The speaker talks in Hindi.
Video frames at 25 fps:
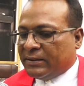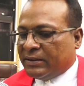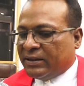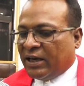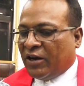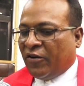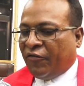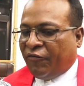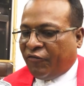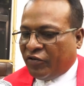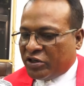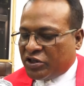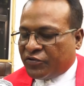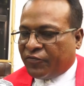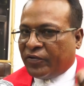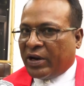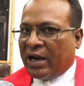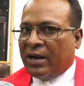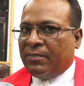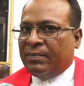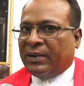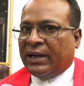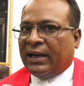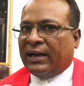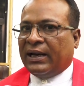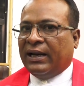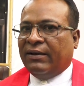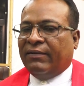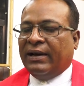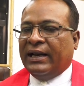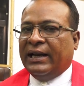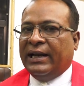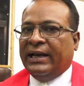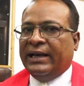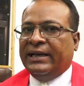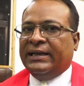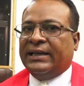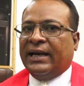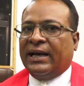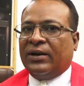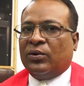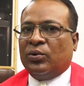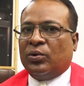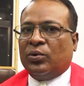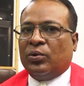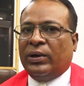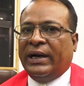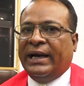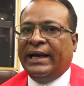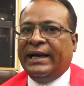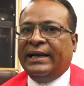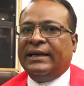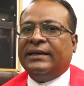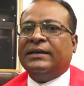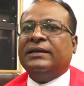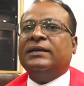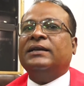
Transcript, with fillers: तहफ़ फ्राहम करने वाले इदारों को है